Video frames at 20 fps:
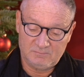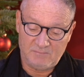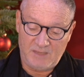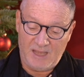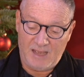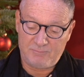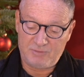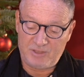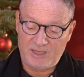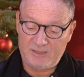
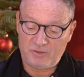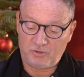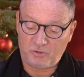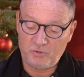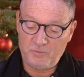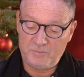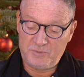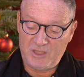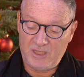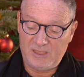nahm sein
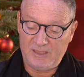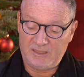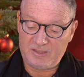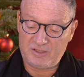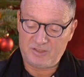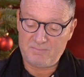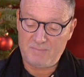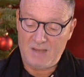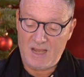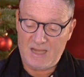
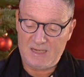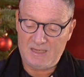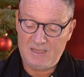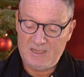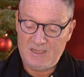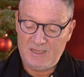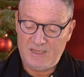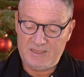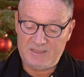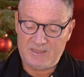trübseliges Mahl
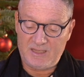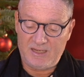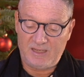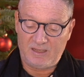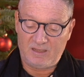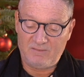in seiner